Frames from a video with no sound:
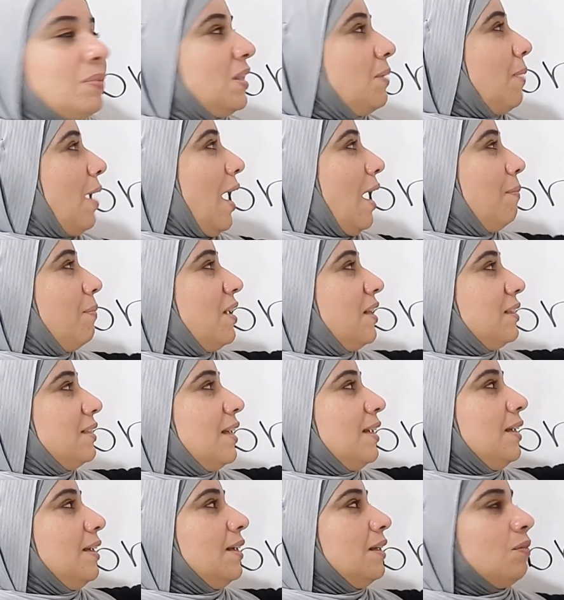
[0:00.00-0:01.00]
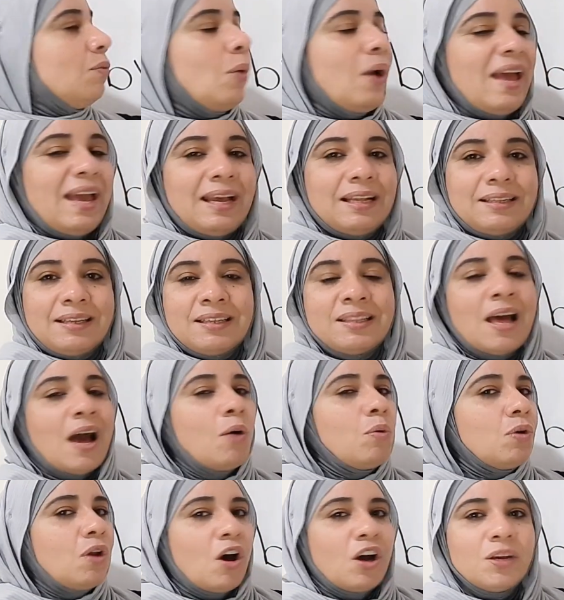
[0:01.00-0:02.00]
بتبقى عامله زي الواحد كده
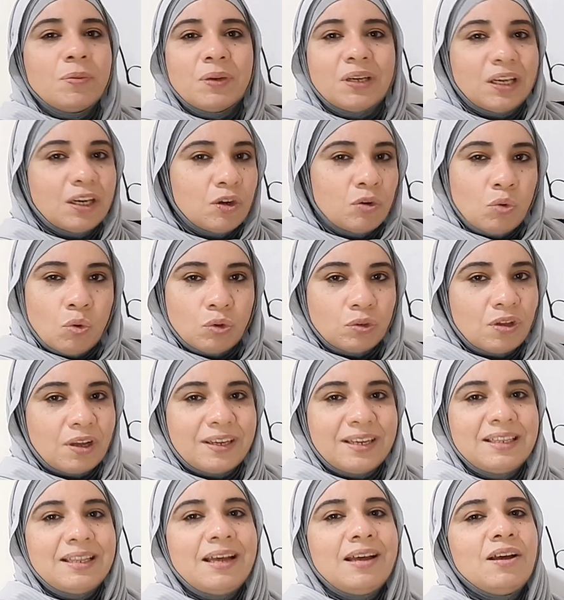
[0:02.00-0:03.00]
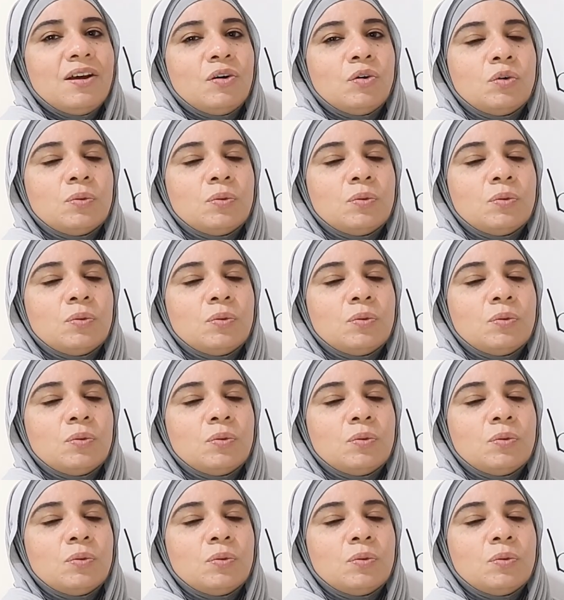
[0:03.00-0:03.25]
او الاي من غير نقطه كده